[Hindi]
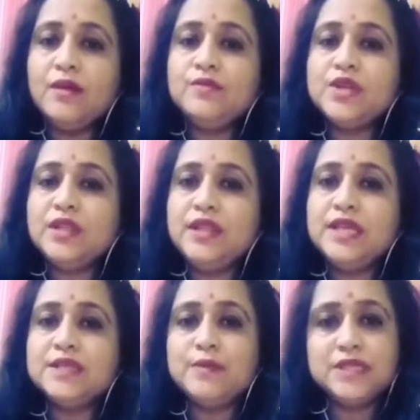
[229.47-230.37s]
हम
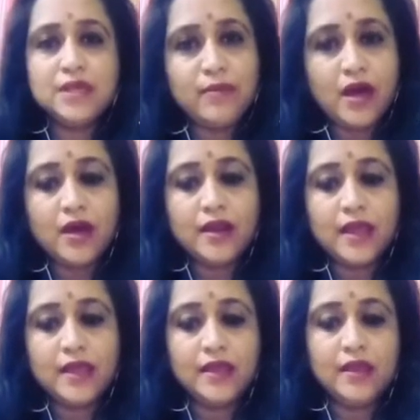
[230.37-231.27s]
जल्दी इसमें से बाहर
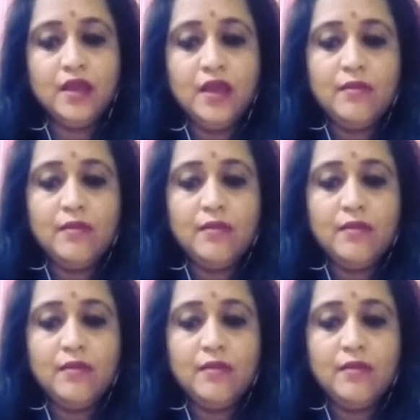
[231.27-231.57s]
आएंगे